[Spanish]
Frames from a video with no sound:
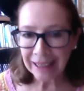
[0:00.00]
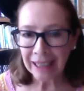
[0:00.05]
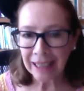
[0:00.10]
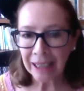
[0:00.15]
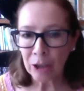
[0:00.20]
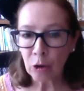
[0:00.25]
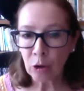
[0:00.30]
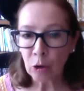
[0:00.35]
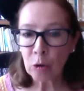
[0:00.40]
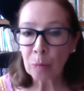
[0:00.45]
que
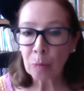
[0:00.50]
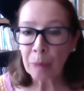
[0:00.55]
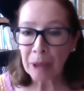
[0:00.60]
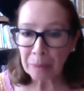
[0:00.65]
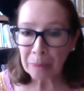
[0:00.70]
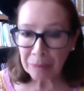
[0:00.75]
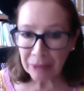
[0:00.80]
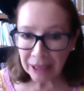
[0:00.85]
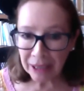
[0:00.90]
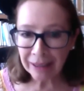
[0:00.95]
nos
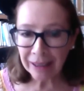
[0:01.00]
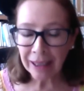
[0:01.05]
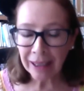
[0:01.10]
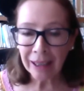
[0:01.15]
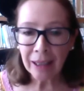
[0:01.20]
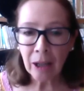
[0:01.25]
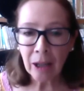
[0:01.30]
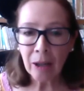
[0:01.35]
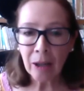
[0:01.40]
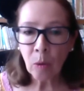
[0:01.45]

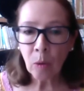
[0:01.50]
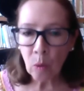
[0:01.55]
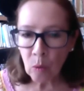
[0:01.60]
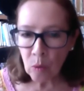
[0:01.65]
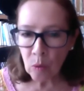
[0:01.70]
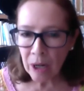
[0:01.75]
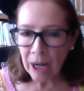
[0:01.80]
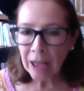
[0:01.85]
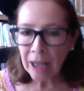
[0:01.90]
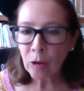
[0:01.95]
permite
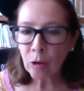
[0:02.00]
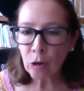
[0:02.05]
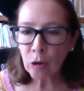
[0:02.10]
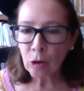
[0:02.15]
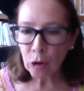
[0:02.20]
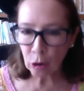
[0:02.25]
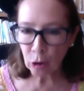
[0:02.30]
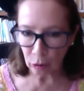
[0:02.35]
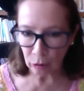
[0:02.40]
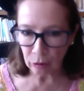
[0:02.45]
una
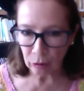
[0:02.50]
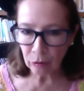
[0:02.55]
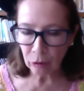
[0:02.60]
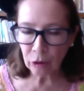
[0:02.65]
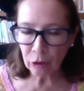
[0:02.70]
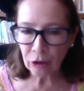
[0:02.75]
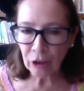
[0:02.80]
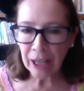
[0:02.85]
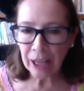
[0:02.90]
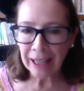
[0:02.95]
noción, o
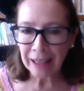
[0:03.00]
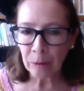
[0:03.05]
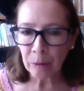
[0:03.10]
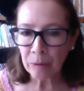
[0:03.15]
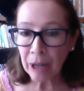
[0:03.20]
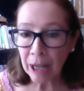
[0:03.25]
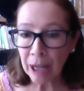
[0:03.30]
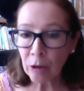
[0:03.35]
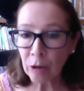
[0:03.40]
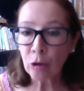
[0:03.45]
sea,
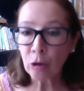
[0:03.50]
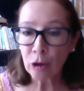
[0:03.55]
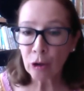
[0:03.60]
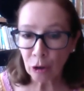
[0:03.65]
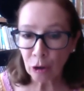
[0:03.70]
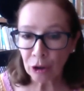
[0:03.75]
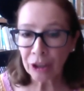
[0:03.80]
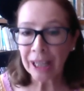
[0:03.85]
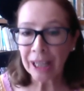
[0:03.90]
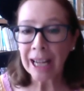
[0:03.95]
una
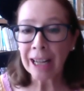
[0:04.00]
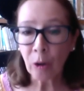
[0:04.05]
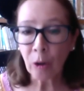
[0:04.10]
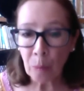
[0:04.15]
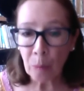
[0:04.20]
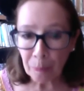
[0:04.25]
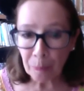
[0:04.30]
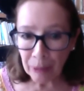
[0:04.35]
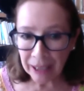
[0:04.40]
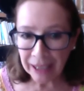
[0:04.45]
noción tan
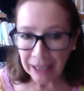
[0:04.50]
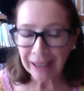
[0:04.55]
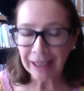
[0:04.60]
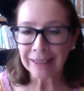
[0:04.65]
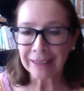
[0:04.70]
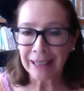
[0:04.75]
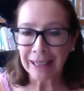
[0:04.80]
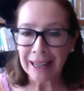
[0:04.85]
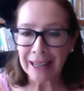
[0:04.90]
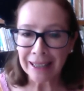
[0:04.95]

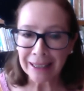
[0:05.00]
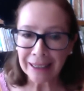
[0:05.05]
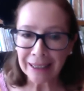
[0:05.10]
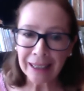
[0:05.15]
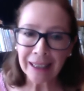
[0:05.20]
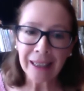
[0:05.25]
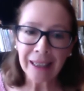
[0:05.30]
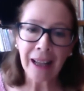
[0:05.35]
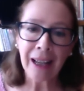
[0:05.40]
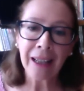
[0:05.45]
compleja, tan
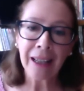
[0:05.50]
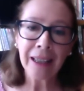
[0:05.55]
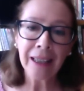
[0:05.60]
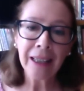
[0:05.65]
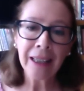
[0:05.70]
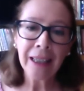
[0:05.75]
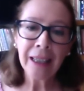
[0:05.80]
rica